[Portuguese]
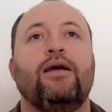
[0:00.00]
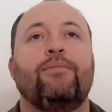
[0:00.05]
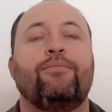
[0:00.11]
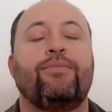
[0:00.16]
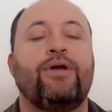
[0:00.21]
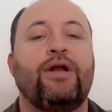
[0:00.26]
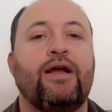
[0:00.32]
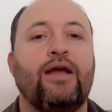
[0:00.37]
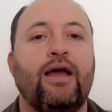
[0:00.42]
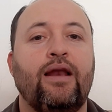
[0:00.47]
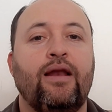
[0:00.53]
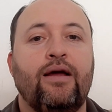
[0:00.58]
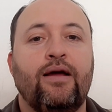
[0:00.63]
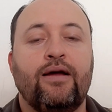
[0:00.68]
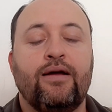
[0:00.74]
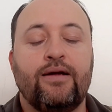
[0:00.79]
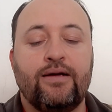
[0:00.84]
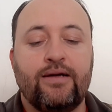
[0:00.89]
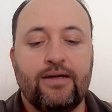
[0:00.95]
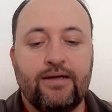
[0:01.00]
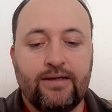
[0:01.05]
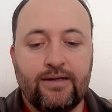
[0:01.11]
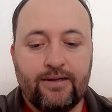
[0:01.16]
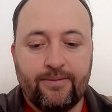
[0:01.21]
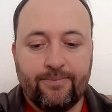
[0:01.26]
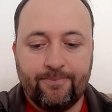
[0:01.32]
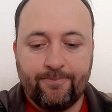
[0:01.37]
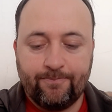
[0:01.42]
por aquela,
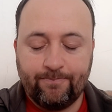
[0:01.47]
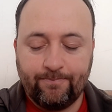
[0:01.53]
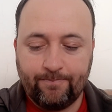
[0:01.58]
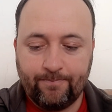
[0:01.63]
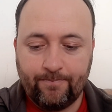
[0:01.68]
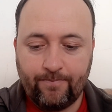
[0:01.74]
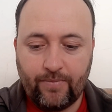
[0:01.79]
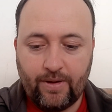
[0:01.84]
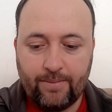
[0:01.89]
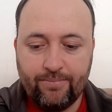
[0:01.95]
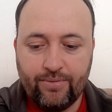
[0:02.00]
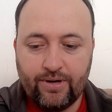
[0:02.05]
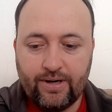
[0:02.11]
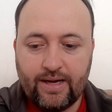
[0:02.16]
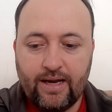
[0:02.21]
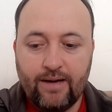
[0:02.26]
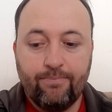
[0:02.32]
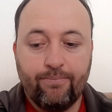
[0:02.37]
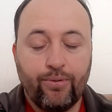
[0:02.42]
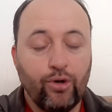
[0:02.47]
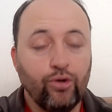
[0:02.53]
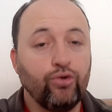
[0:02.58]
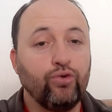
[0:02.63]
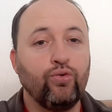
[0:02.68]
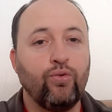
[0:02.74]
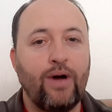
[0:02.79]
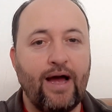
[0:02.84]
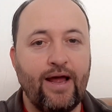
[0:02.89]
ah, por aquele
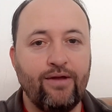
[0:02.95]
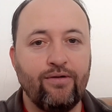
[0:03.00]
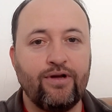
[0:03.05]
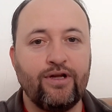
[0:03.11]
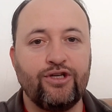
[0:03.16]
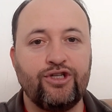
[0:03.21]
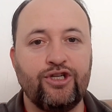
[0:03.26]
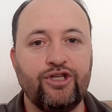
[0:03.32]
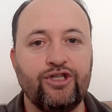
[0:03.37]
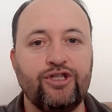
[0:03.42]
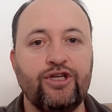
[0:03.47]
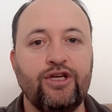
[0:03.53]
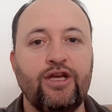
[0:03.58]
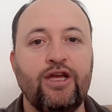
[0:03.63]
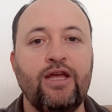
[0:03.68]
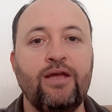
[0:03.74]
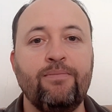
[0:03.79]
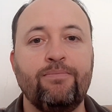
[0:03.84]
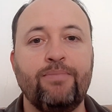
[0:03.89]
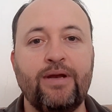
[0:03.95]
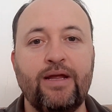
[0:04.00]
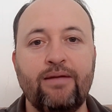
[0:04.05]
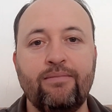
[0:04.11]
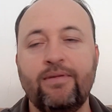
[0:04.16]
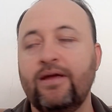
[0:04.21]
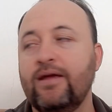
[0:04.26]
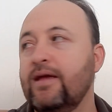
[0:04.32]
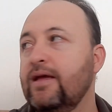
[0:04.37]
prontuário que a gente
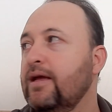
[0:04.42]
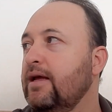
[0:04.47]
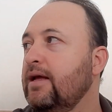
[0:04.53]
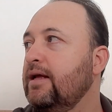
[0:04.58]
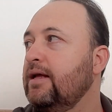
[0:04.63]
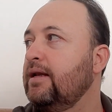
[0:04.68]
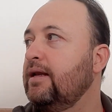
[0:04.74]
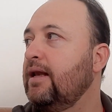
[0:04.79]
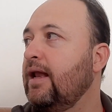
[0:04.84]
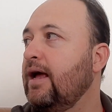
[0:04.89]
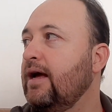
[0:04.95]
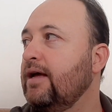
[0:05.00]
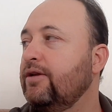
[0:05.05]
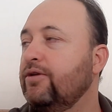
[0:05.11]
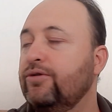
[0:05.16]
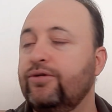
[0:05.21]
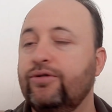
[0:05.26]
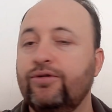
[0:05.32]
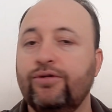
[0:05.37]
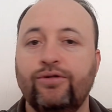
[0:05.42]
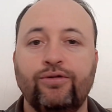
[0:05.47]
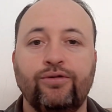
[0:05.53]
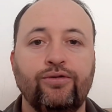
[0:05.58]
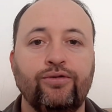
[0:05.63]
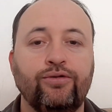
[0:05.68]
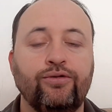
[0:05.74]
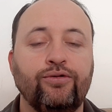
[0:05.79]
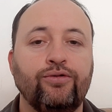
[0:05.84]
imprime lá no,
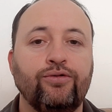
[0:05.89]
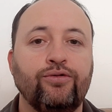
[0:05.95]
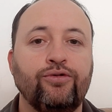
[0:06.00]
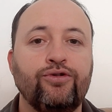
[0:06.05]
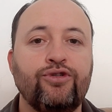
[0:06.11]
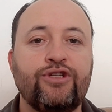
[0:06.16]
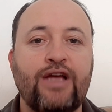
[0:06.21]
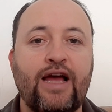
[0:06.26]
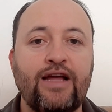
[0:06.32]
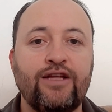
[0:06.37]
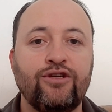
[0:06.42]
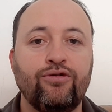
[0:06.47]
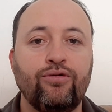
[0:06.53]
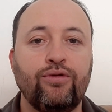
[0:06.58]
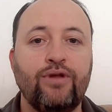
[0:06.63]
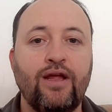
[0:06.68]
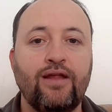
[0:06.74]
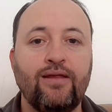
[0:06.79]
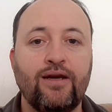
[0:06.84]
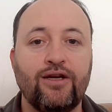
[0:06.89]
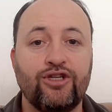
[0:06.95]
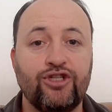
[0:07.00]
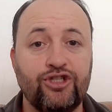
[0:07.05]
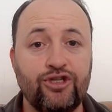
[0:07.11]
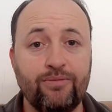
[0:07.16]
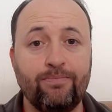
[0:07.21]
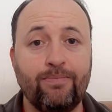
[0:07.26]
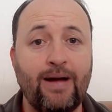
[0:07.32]
no, no site do Detran. A
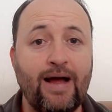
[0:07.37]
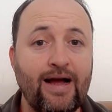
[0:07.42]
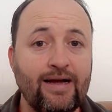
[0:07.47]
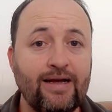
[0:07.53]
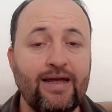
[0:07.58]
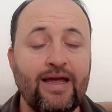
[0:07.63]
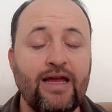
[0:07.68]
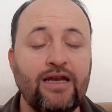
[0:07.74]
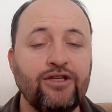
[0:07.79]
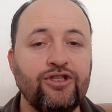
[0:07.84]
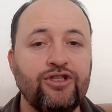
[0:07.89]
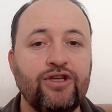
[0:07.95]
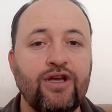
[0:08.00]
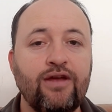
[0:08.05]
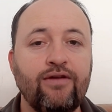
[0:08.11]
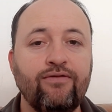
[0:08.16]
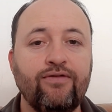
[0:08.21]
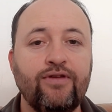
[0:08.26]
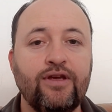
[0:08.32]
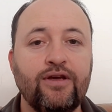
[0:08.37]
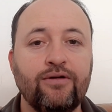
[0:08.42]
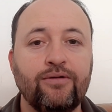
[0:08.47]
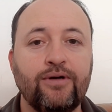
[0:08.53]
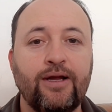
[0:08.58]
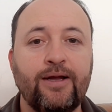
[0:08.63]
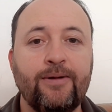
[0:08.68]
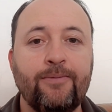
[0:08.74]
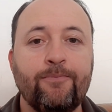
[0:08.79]
gente paga e eles te enviam,
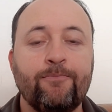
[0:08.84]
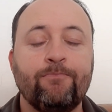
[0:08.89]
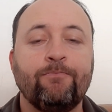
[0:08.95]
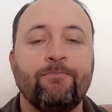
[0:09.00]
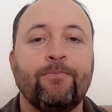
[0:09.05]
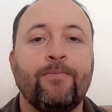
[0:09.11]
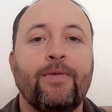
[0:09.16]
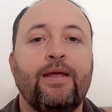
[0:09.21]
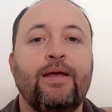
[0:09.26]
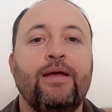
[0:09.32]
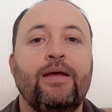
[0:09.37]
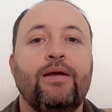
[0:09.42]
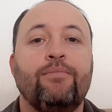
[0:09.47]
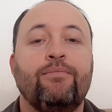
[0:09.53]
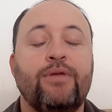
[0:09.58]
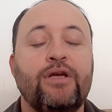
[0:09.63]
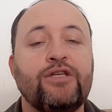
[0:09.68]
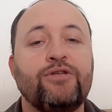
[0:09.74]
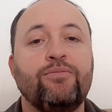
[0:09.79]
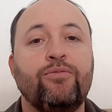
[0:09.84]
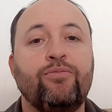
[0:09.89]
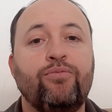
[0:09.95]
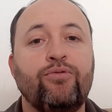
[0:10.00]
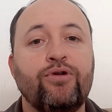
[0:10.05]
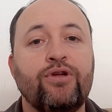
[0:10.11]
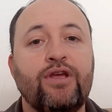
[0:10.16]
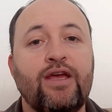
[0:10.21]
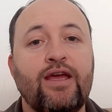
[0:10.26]
né? Mesmo
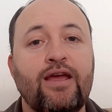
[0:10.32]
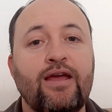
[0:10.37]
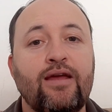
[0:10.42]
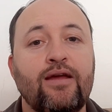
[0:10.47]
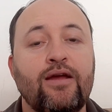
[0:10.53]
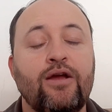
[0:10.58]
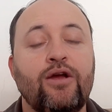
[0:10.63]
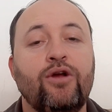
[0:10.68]
porque